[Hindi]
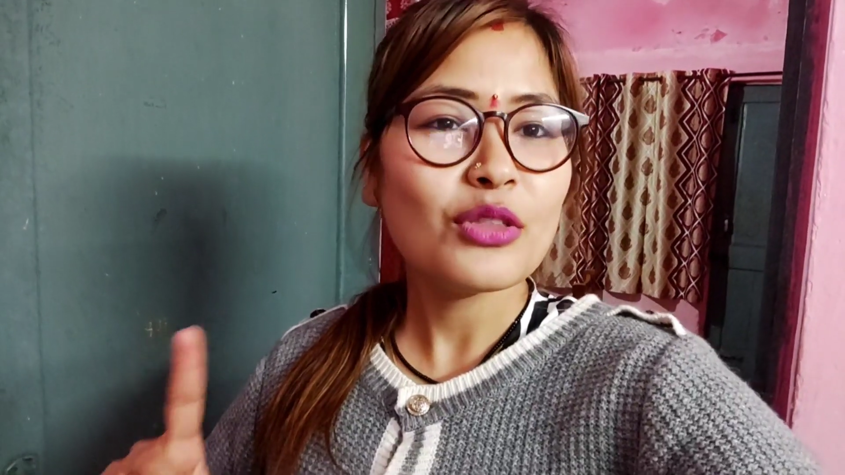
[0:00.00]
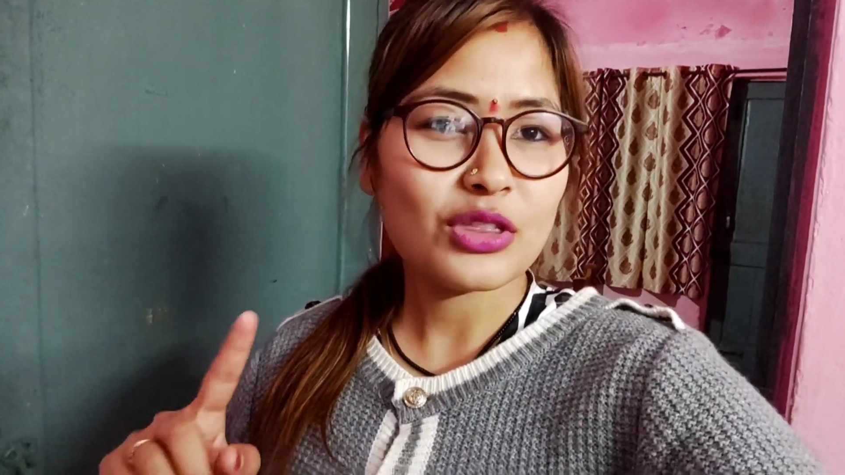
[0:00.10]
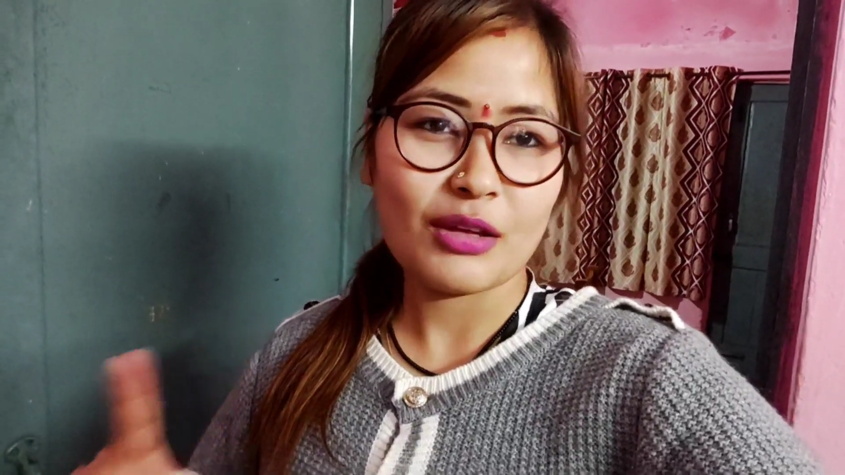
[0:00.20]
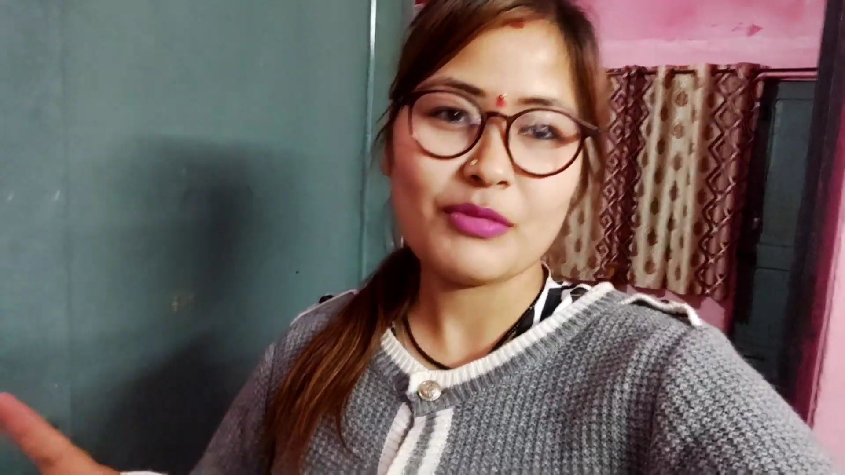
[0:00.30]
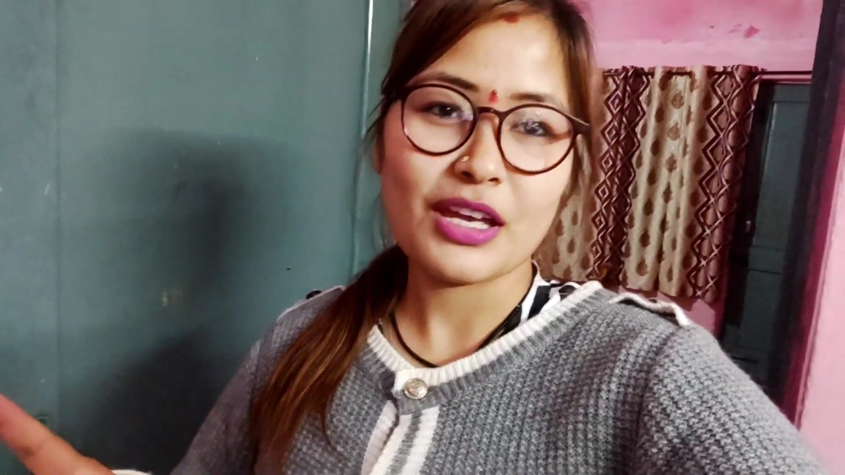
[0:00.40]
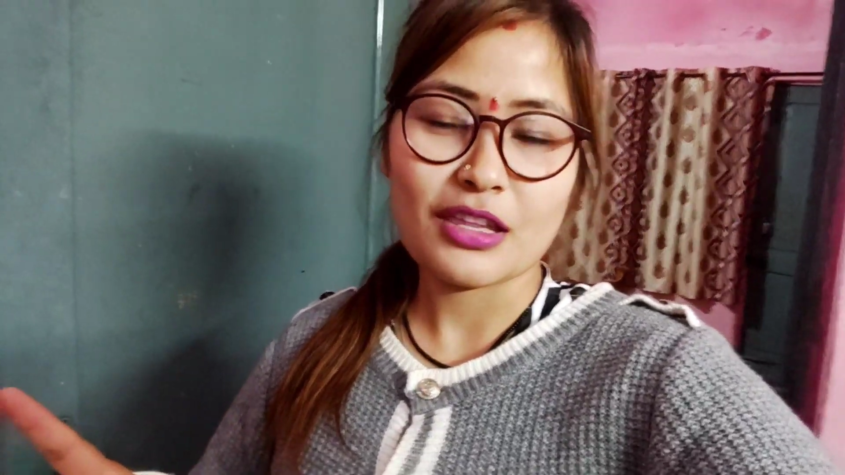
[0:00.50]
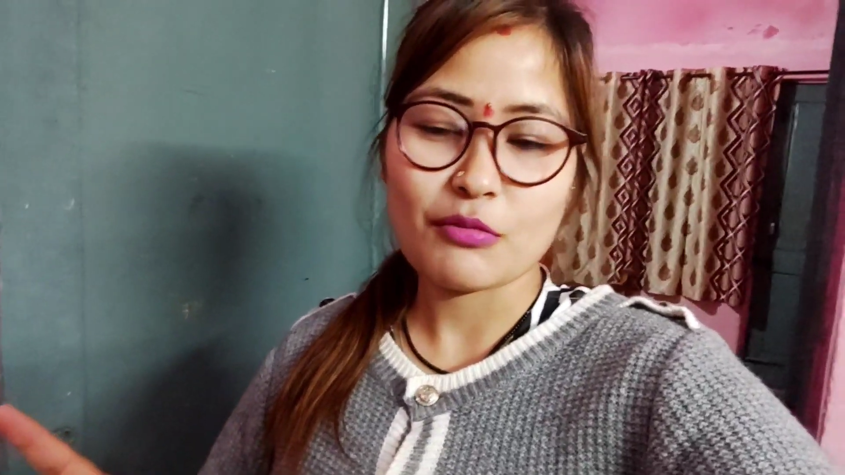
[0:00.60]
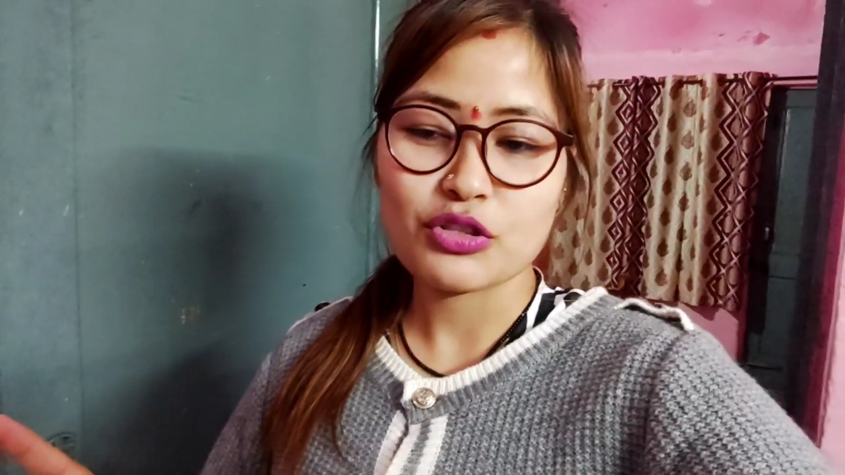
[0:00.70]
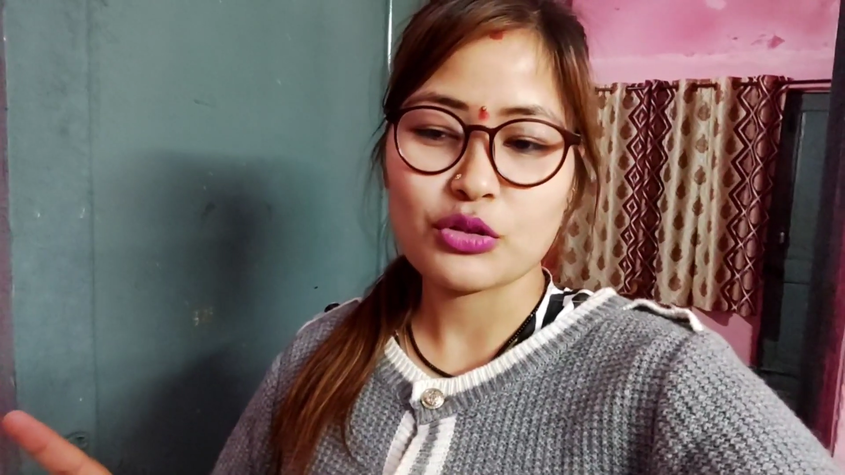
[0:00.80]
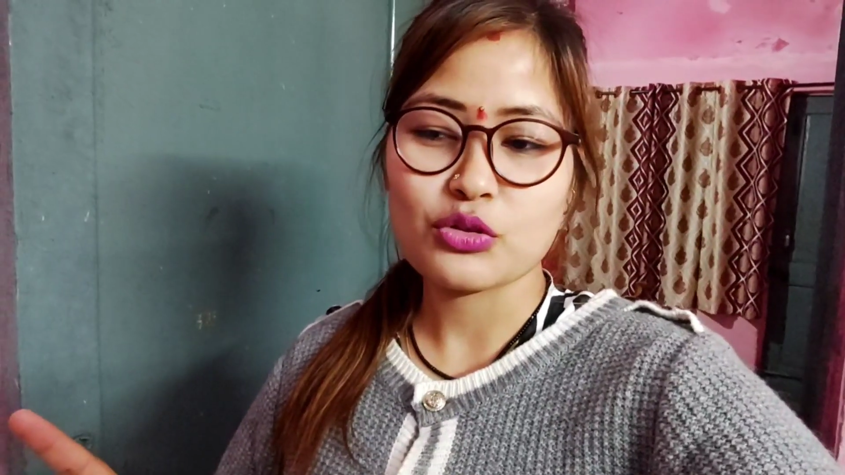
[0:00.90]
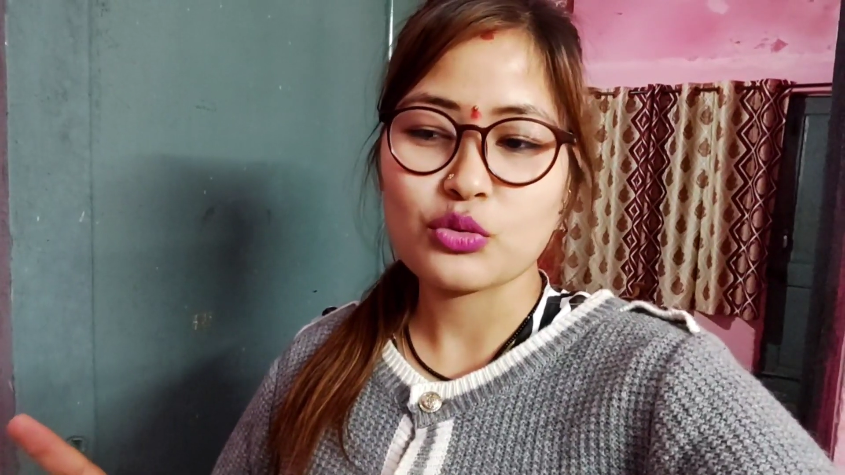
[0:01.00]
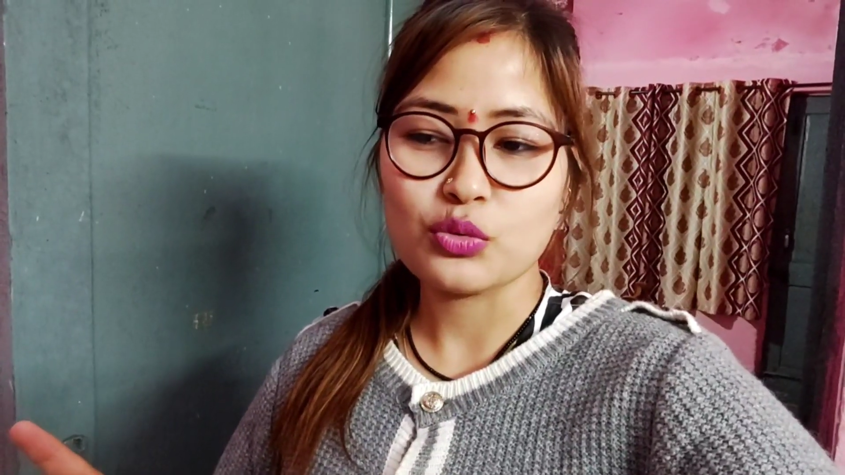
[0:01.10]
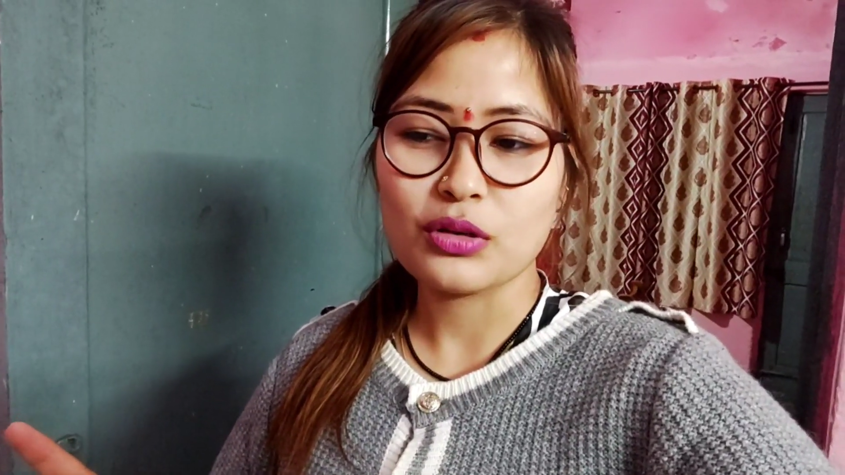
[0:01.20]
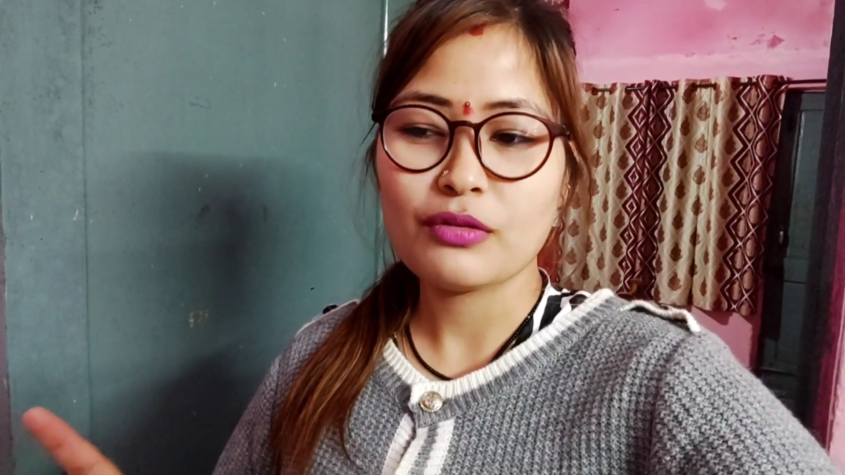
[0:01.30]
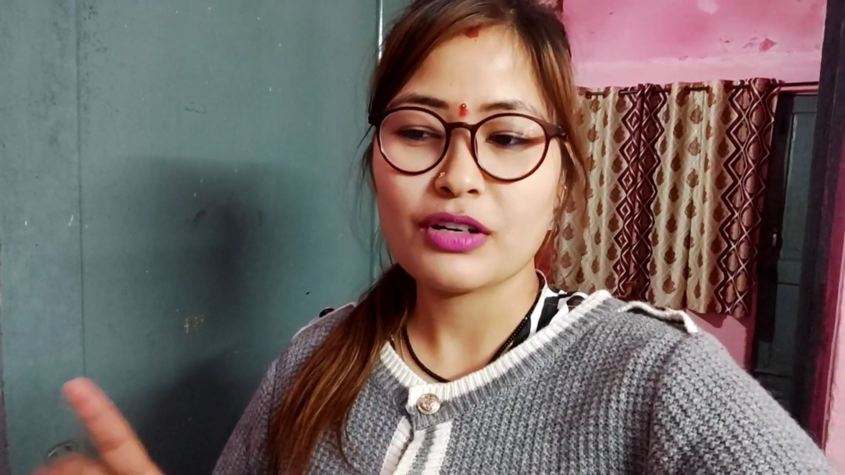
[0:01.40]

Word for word: तो तब दिया था मुझे उस सूट